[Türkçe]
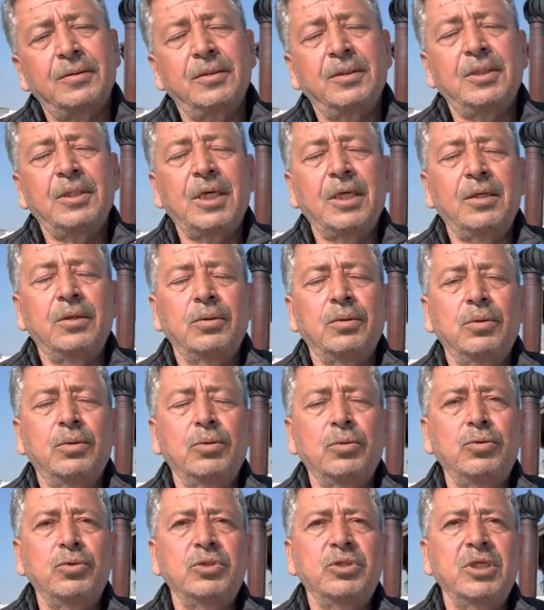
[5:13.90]
Yani o
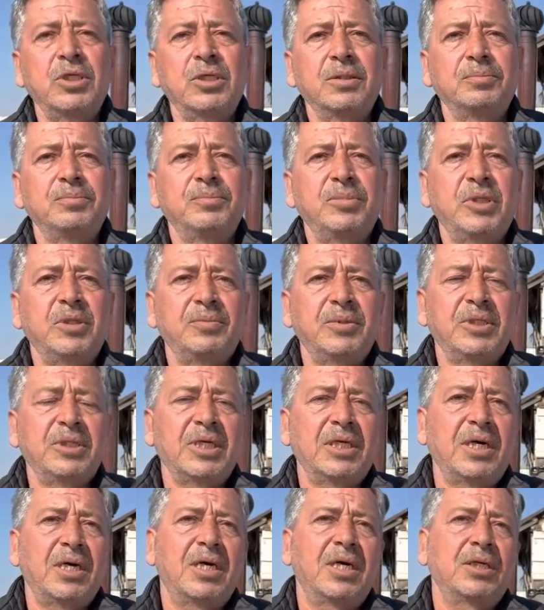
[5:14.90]
kuşları
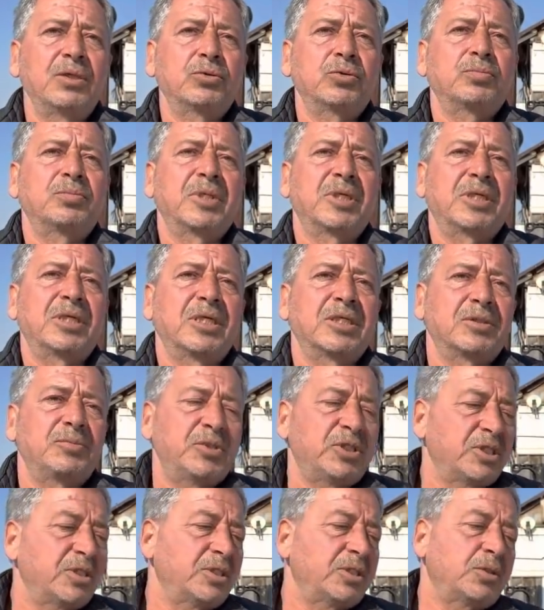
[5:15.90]
birbirinden ayrı tutmak lazım.
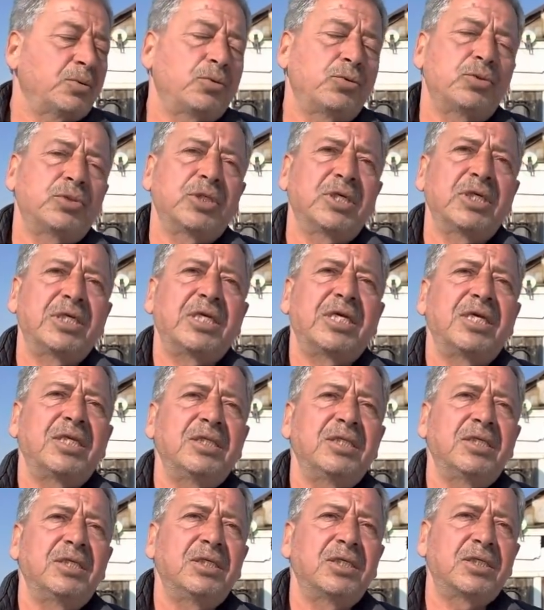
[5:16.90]
İşte kuşları
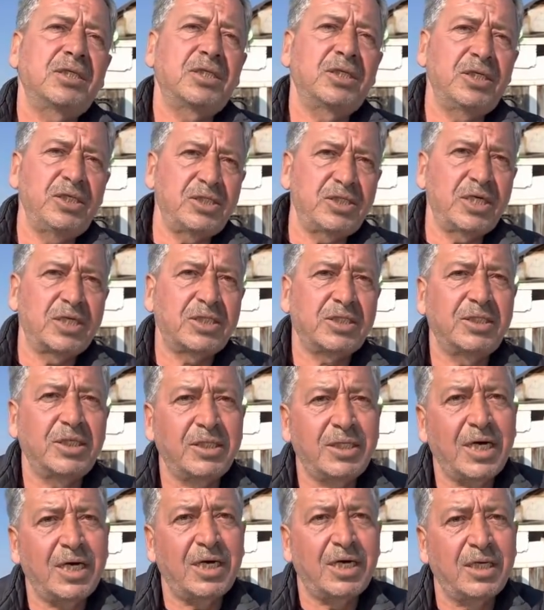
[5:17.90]
kendi ırkının içerisinde
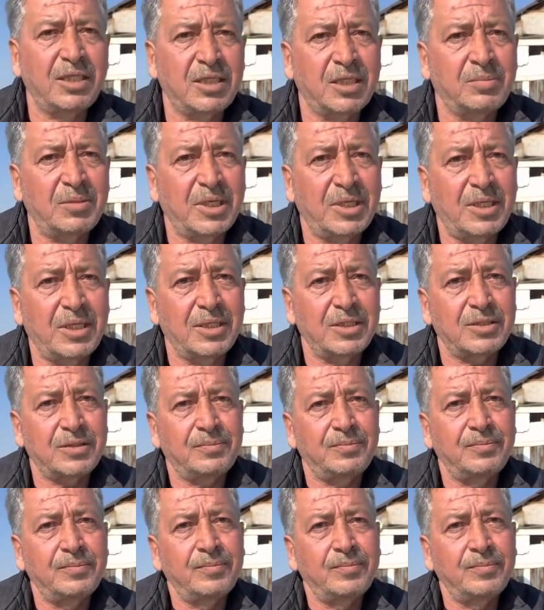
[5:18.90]
değerlendirmek lazım.